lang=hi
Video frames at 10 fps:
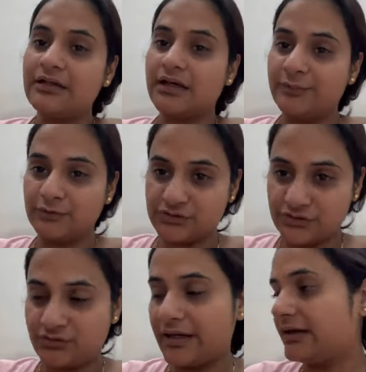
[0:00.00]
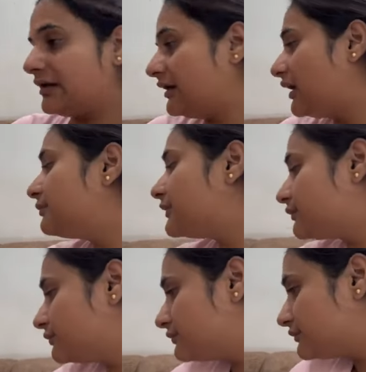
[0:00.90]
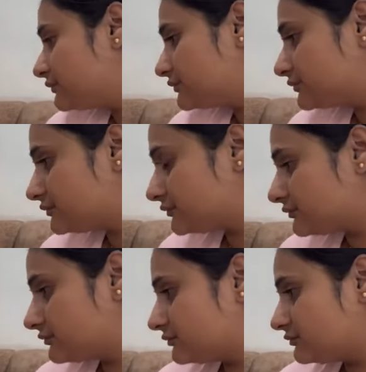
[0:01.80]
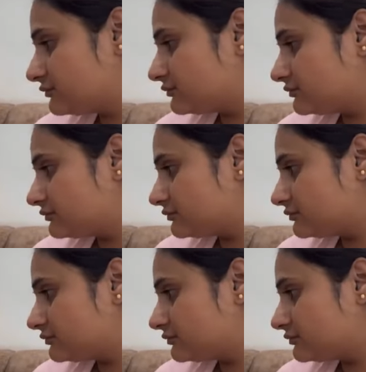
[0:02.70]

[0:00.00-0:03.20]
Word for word: कभी तो सुख आएगा हाँ बेटो तुम